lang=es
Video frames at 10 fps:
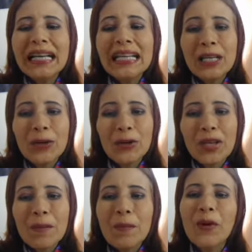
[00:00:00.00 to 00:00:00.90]
y
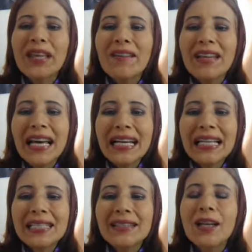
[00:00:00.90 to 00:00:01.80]
hoy voy a
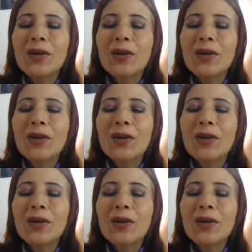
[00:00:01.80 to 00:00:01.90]
hablarles de